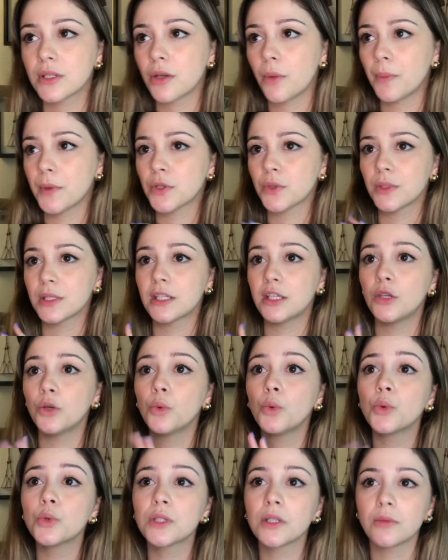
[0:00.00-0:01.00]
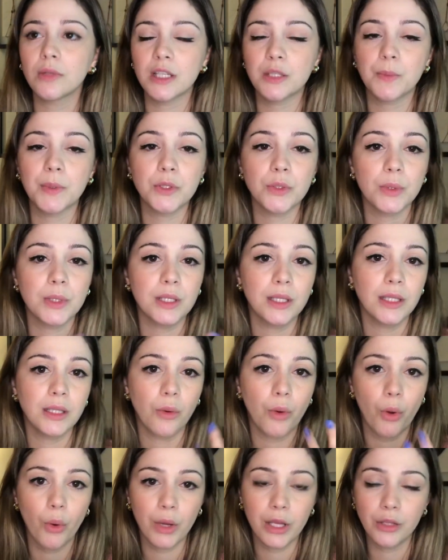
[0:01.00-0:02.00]
são pessoas que usam das pessoas que
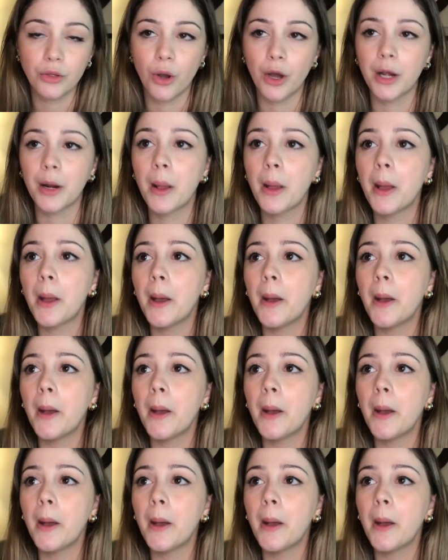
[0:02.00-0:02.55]
estão ao redor